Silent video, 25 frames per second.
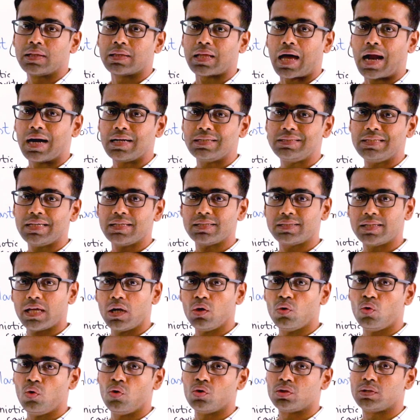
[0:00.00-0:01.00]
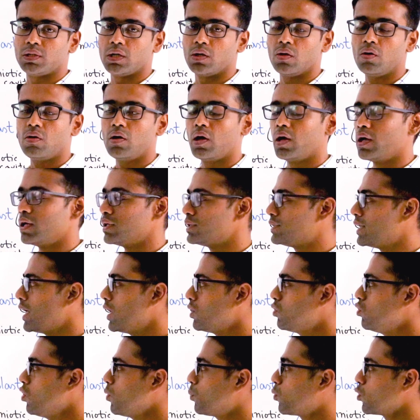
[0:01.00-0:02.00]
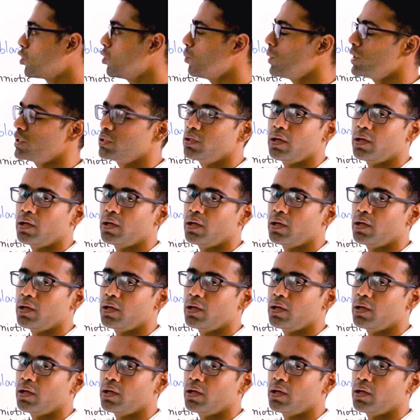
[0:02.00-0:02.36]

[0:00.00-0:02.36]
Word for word: তার যে সেলগুলো ছিল সেলগুলো প্রথমে